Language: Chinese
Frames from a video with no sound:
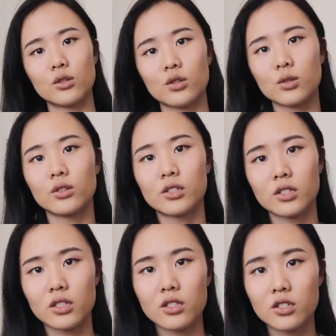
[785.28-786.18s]
这就是我
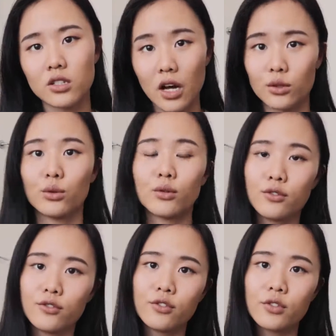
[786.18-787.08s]
这次试考
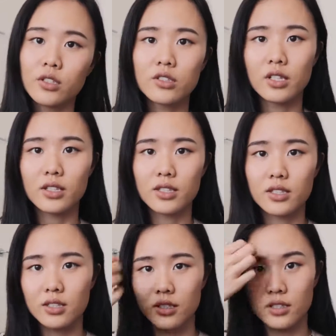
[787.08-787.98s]
托福的这一
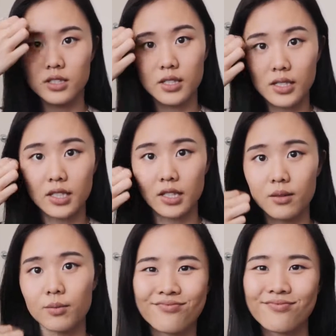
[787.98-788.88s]
次经
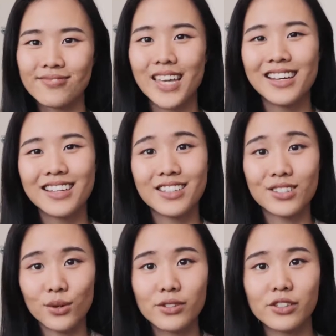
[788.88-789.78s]
验。也
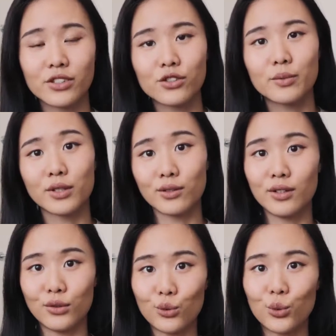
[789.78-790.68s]
希望这个视频
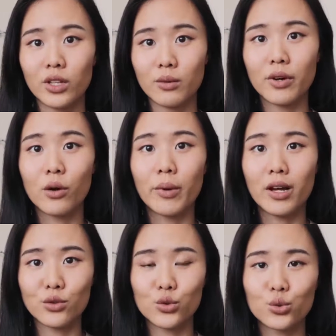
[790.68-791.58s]
能对你们有
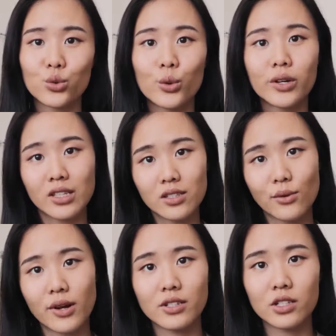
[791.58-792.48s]
帮助。如果你
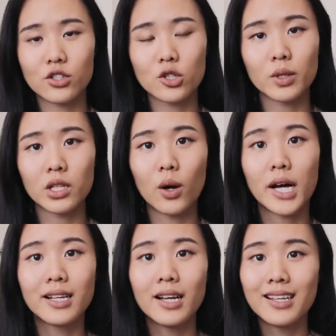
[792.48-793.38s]
喜欢这个视频的
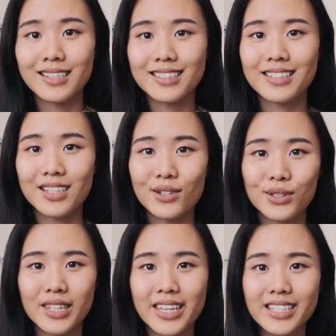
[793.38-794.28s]
话，记得给
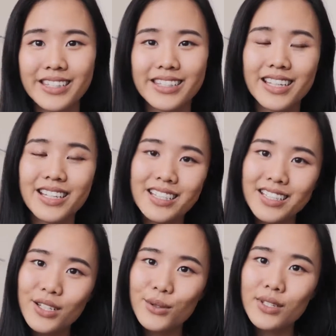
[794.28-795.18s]
我点
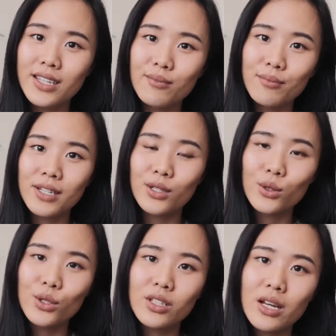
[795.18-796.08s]
赞、留言、评
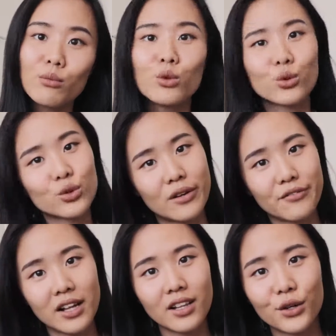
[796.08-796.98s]
论、弹幕、
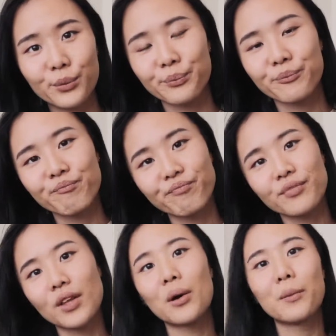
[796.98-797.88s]
转发喽！
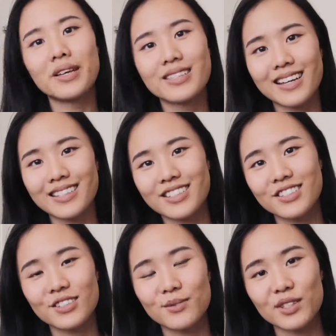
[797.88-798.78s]
我们下
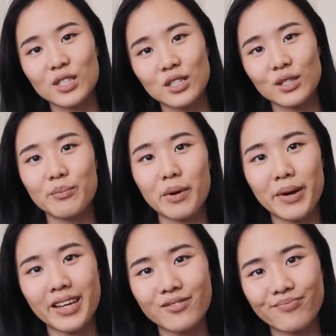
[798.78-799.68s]
期视频再见，拜
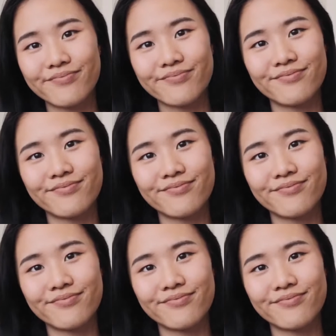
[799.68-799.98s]
拜。